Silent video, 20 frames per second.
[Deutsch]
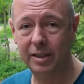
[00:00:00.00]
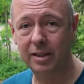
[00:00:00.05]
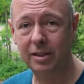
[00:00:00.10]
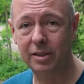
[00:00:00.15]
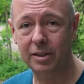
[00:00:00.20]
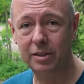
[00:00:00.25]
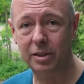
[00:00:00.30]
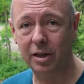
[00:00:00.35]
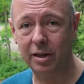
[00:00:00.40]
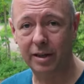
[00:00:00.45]

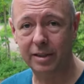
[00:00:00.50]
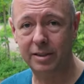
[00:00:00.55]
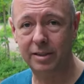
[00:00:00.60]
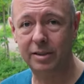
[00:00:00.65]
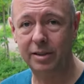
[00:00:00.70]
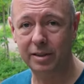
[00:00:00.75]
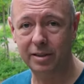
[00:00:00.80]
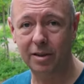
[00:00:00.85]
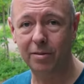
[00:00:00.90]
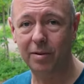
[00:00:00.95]
die da
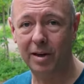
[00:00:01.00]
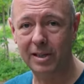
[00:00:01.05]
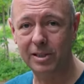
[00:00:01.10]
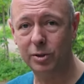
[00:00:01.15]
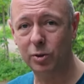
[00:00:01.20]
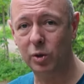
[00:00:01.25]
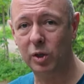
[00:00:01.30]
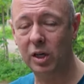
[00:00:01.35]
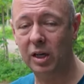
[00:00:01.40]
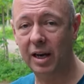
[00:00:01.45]
jetzt in den
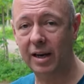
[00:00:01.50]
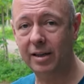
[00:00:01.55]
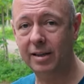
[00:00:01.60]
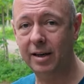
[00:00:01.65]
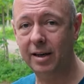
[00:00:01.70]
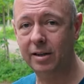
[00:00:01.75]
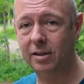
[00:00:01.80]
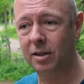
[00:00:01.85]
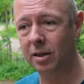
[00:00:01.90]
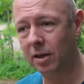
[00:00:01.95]
Wald noch
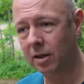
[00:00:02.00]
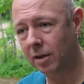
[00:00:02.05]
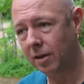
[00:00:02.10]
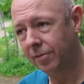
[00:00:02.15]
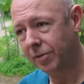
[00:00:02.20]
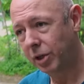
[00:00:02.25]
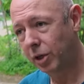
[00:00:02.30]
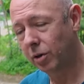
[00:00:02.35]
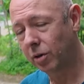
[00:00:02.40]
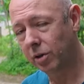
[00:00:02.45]
hineingeht,
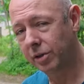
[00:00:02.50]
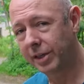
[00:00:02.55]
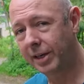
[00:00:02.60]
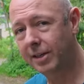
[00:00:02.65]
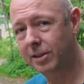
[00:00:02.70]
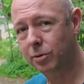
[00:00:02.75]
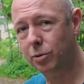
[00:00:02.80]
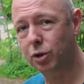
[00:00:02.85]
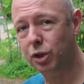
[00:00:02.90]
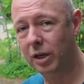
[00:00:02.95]
die auch
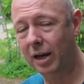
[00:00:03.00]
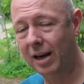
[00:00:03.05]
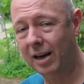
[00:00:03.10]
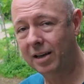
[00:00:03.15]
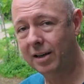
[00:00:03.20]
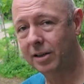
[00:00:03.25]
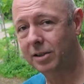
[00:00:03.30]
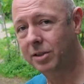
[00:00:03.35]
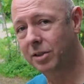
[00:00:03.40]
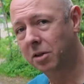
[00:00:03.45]
nicht zu
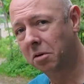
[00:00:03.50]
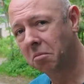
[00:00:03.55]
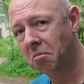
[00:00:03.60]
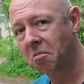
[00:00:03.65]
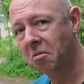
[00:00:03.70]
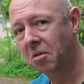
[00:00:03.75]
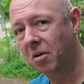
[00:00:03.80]
steil ist,